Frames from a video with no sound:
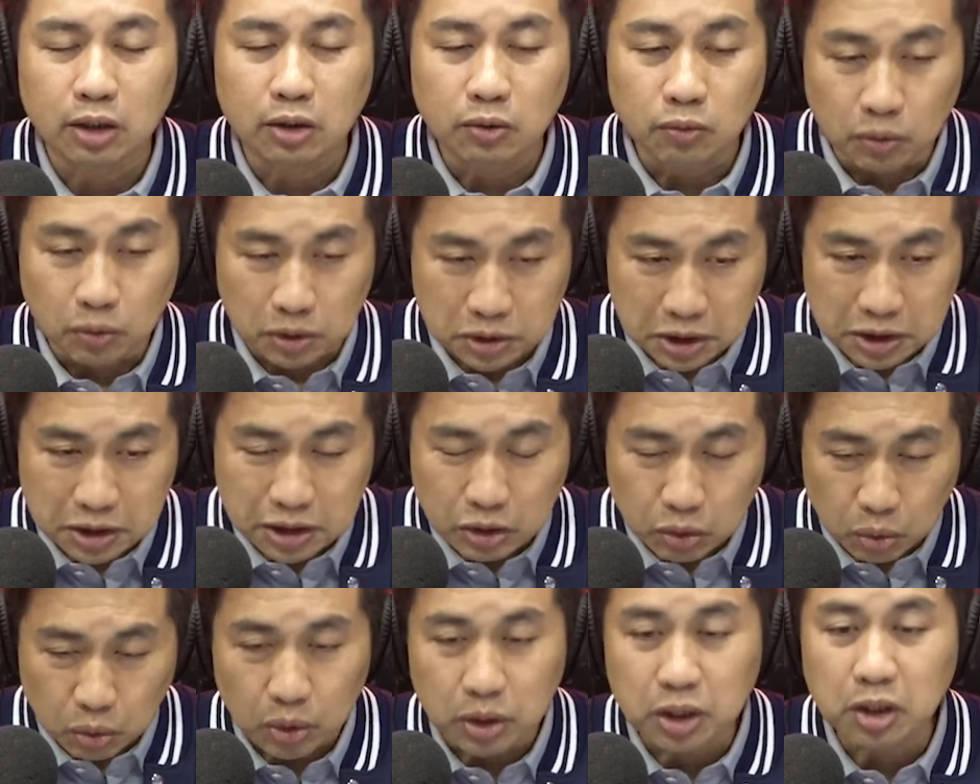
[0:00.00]
我现在
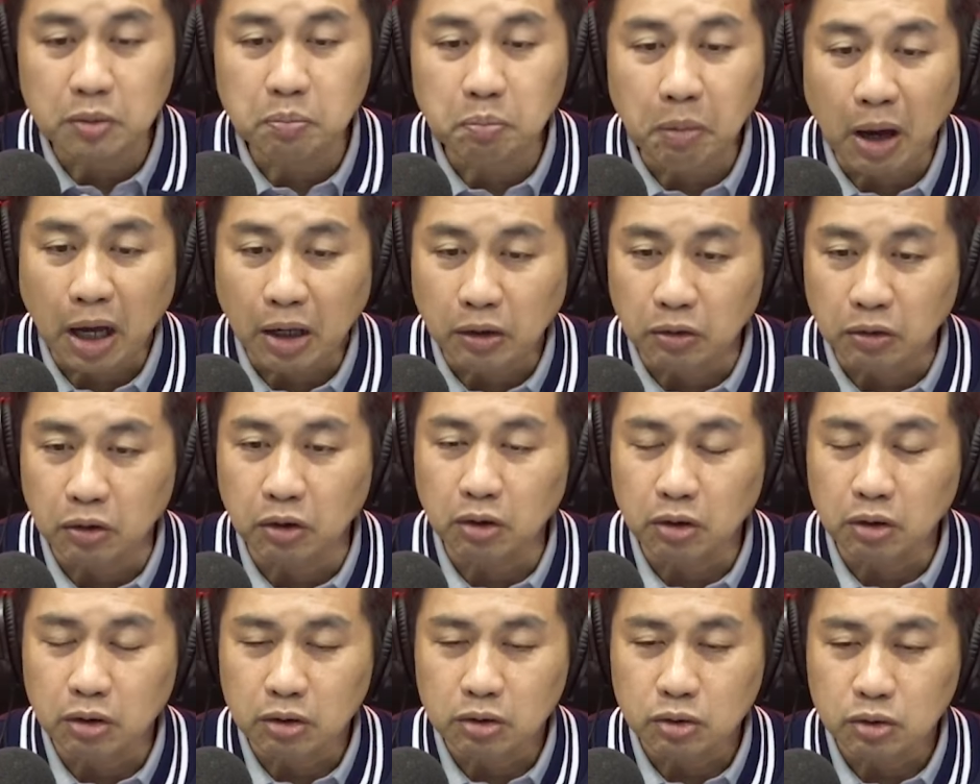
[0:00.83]
退一半
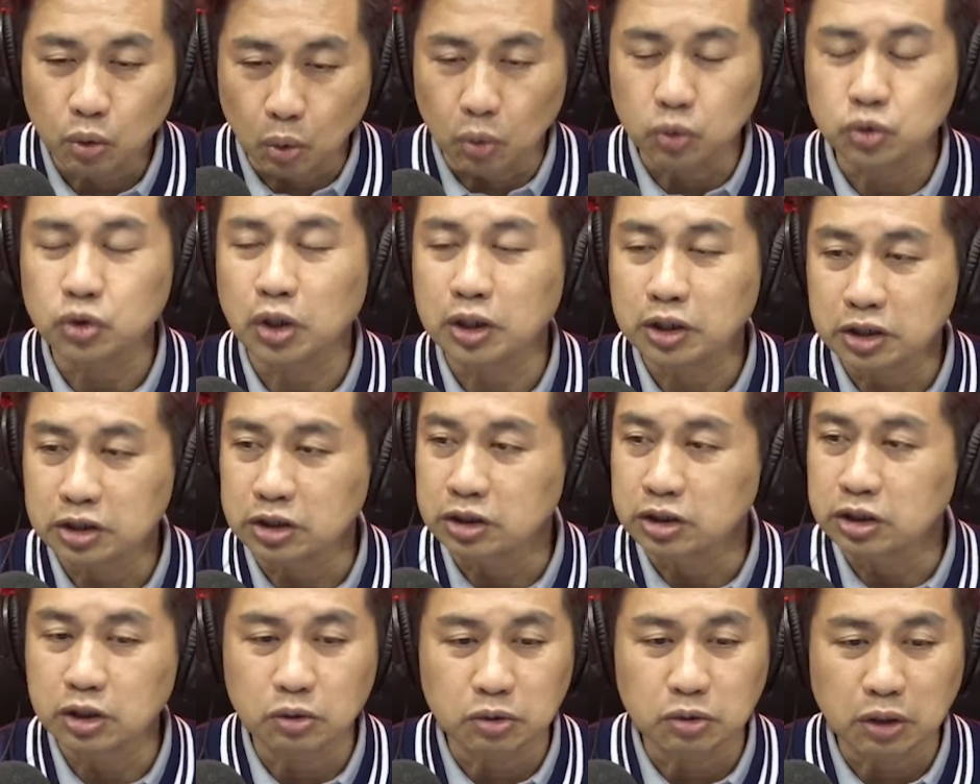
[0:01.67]
哦，多出来的时
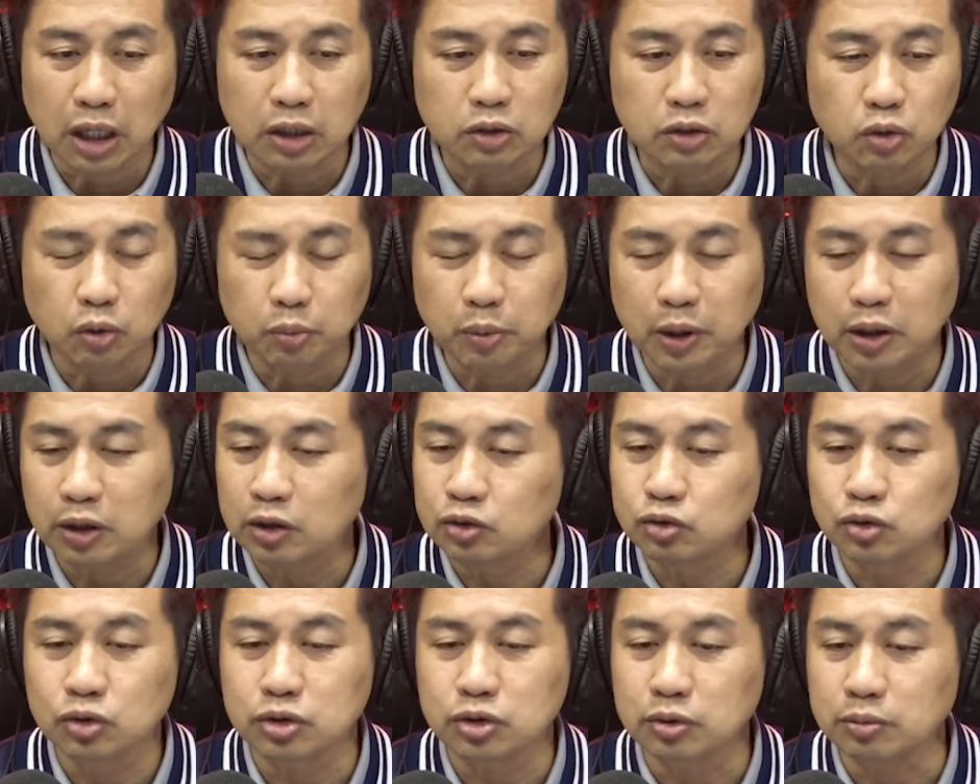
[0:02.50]
间都太多，不知道要
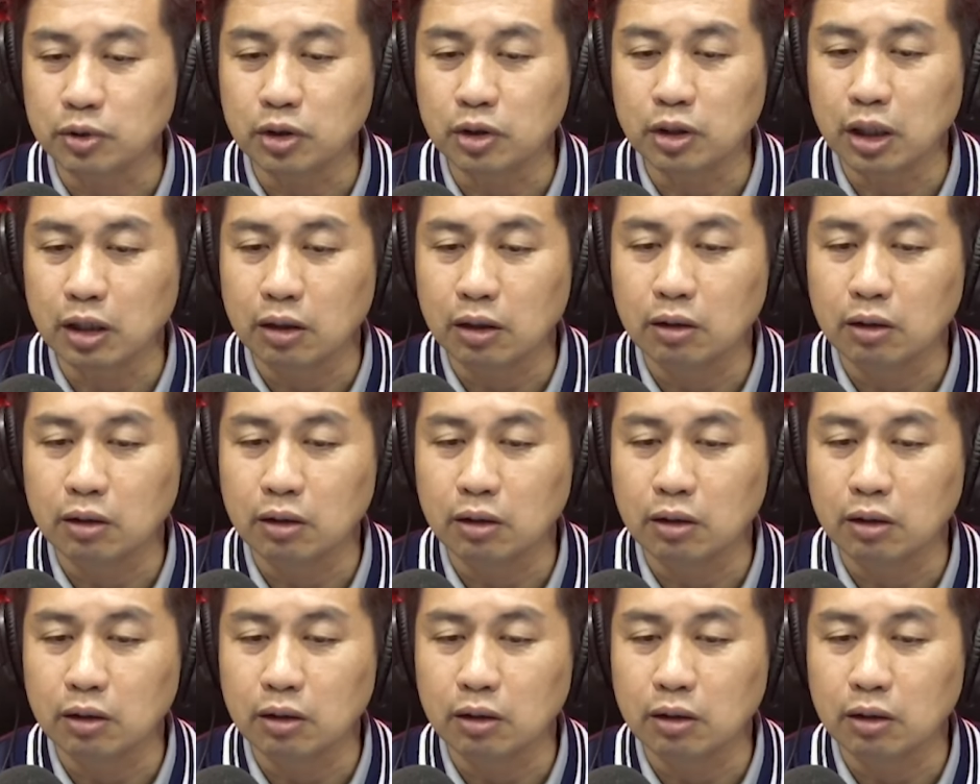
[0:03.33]
做什么了。